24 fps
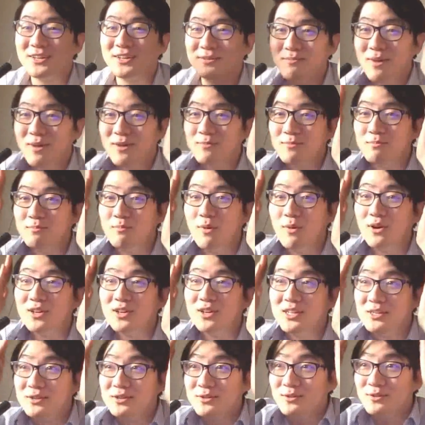그 막
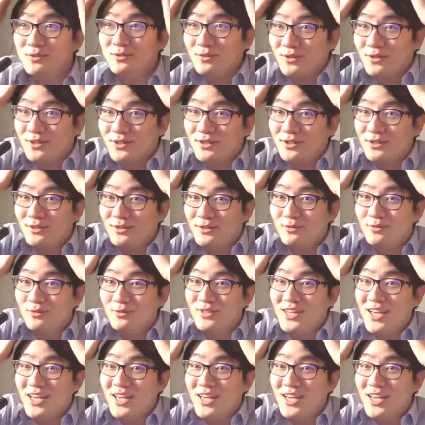머리, 그